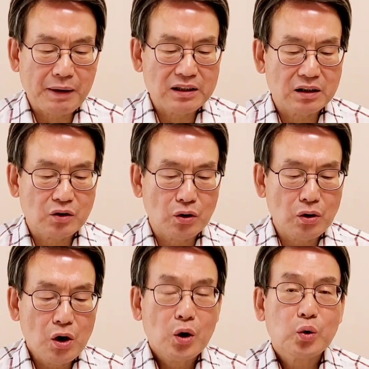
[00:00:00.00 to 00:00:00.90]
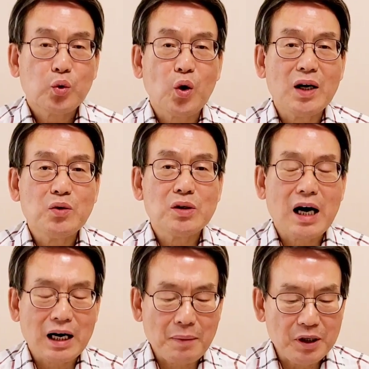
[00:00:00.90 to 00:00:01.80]
만져도 도와줄
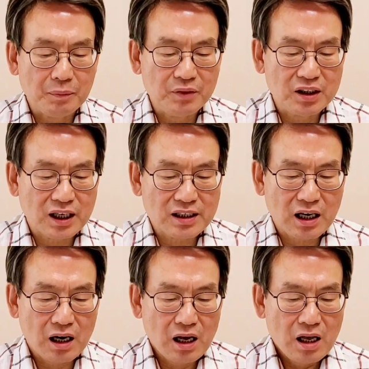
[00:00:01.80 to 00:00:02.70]
사람이 없는 세상